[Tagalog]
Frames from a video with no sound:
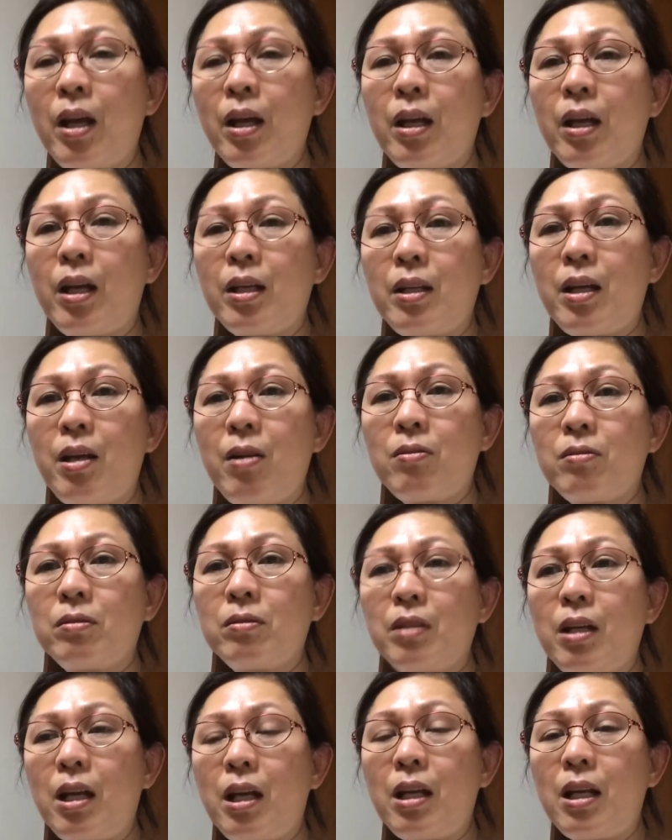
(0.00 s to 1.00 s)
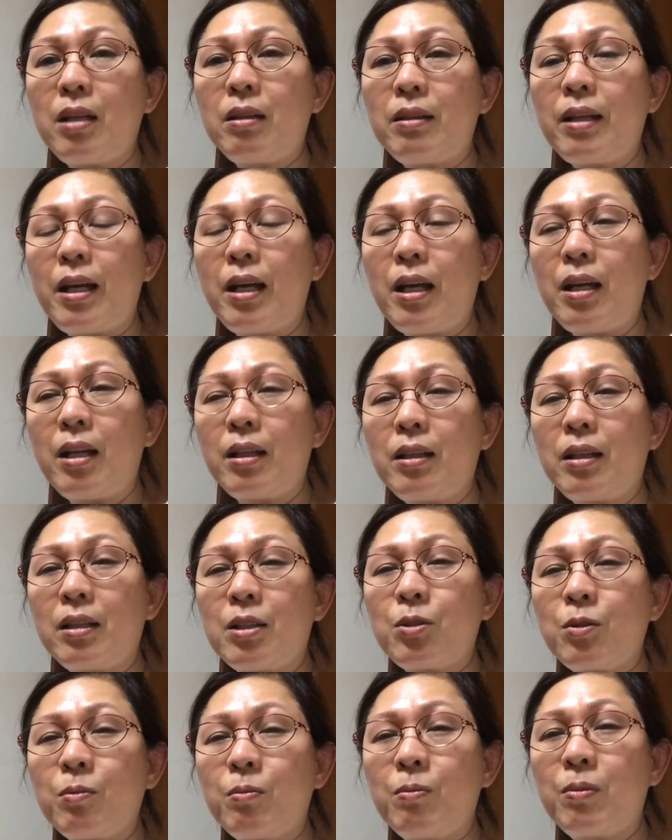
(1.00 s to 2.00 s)
Hindi yung init na init na
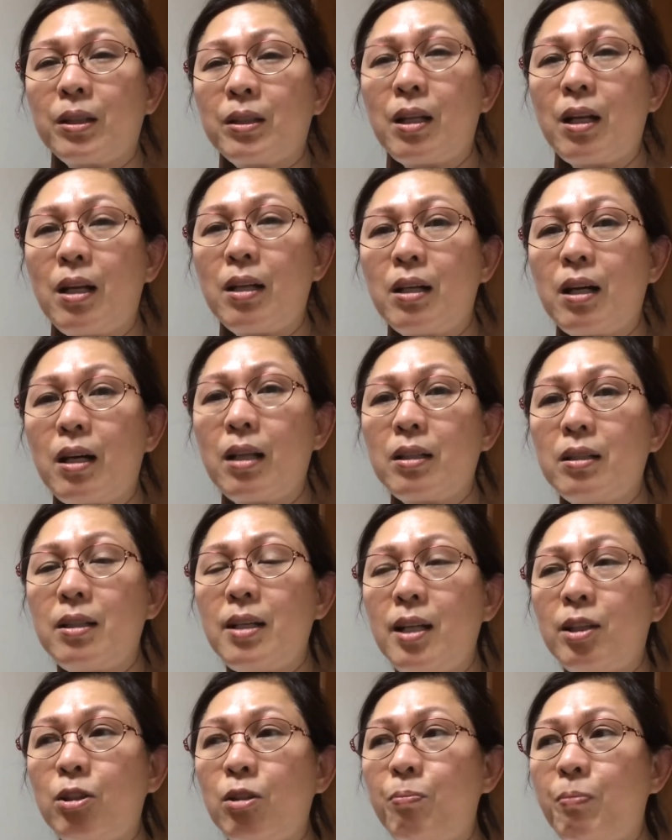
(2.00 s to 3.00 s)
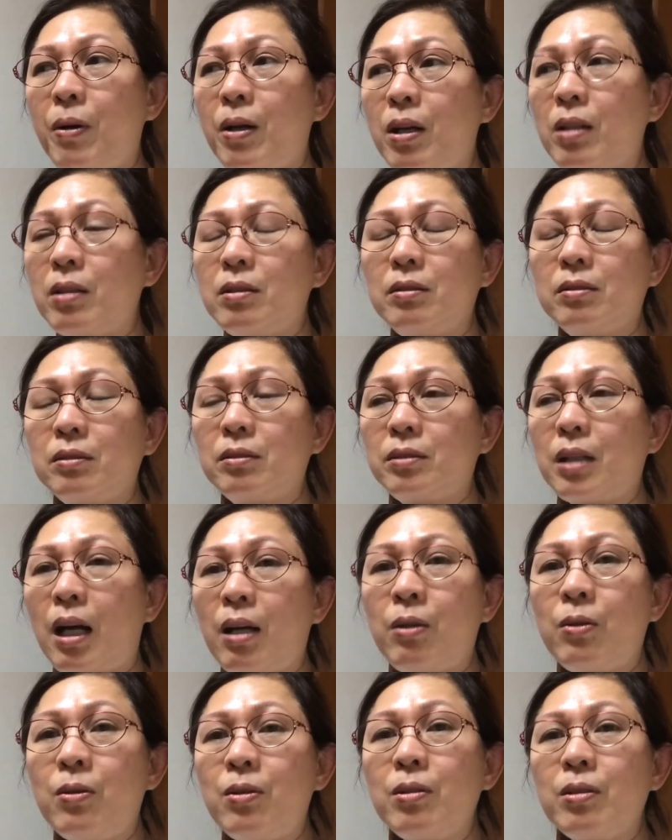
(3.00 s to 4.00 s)
sobra talaga. Dito parang,
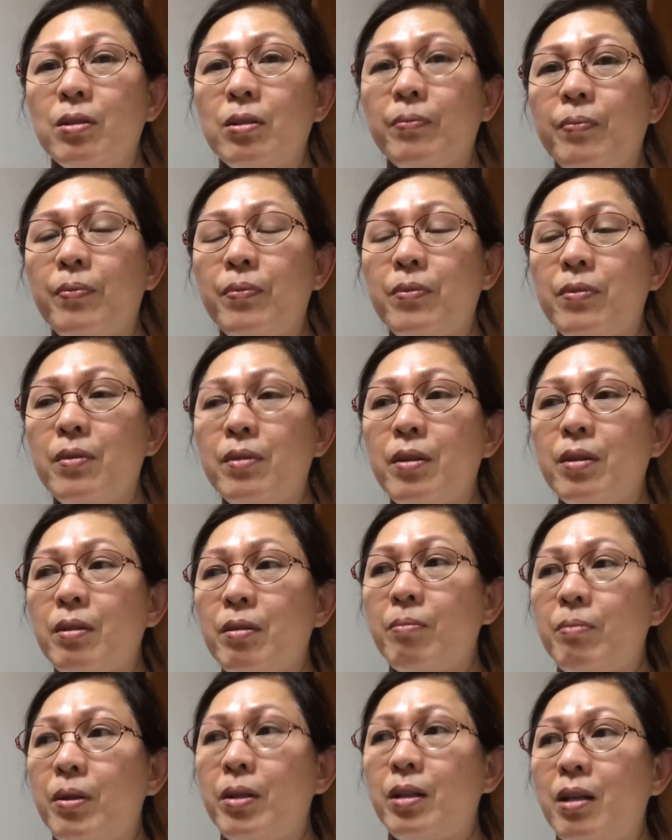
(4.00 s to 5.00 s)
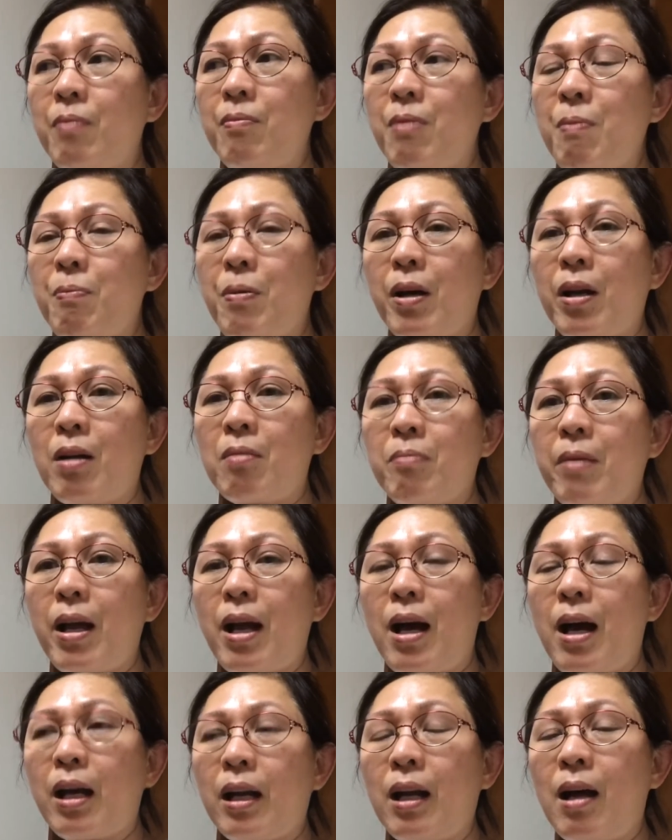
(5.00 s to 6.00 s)
ano, pag gabi parang may
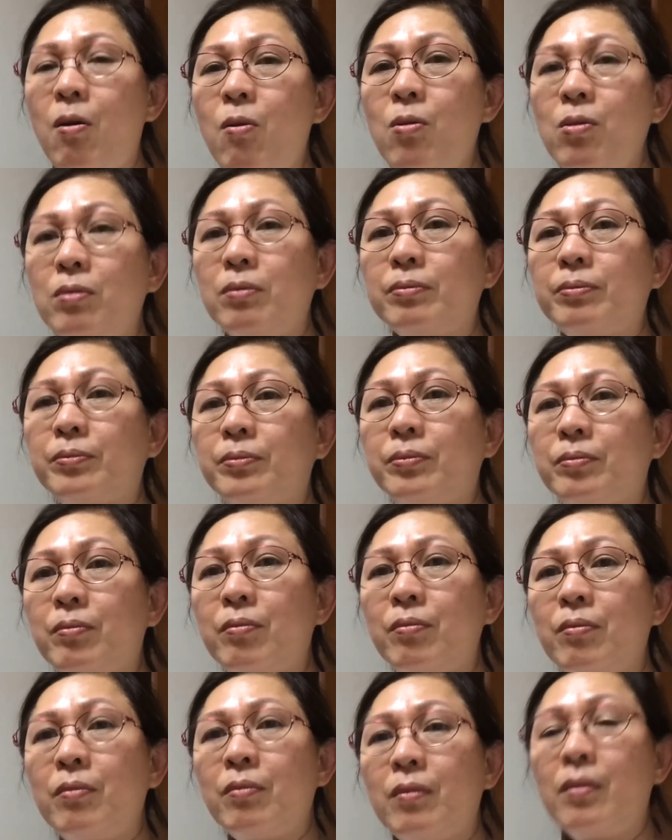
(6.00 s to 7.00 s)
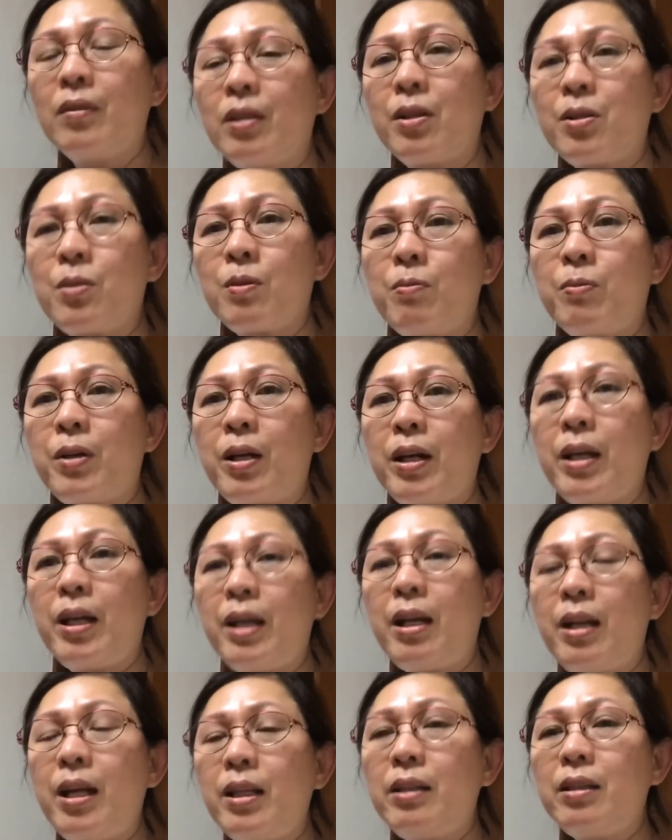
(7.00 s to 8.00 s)
araw. Sobrang
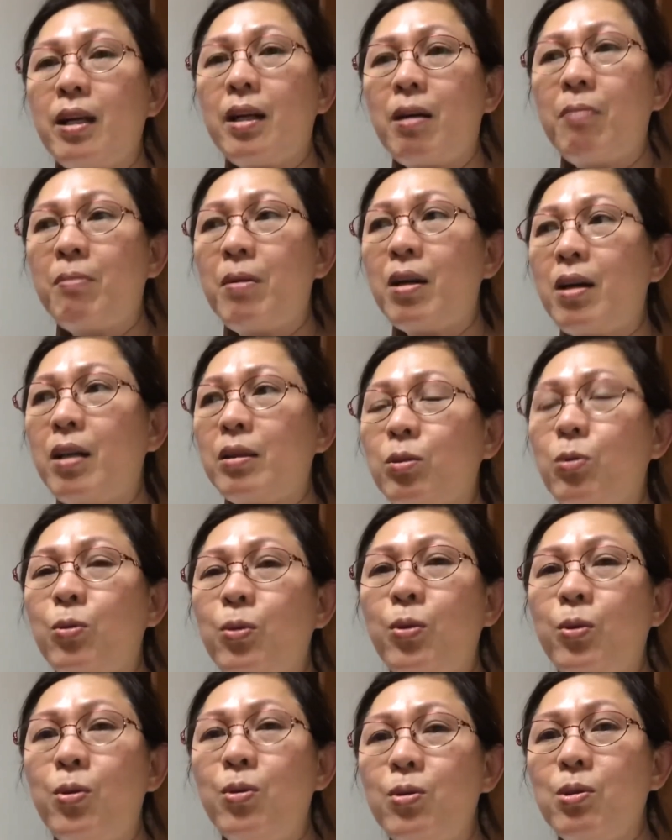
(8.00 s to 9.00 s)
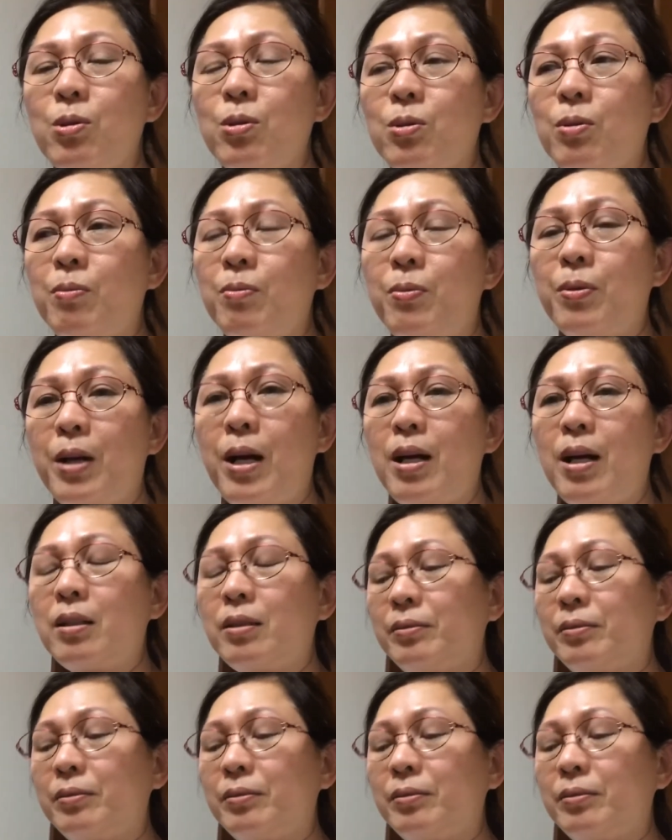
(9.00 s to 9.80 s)
init, di ka makatulog, sobra.